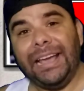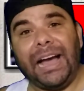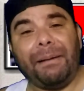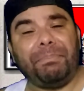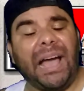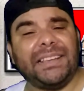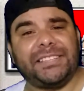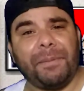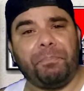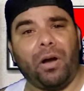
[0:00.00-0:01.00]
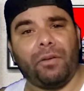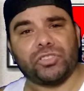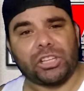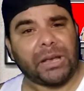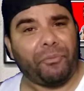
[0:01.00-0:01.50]
Rapaz, esse povo
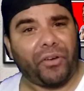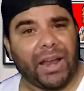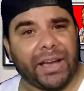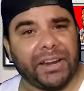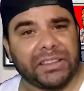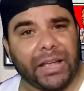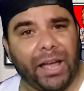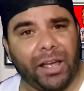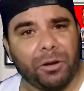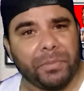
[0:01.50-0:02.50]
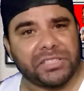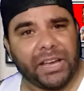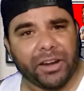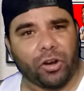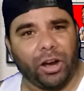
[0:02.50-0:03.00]
só sabe falar gritando,
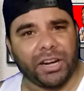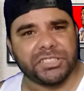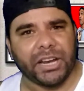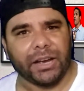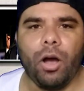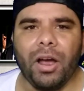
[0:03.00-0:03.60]
misericórdia!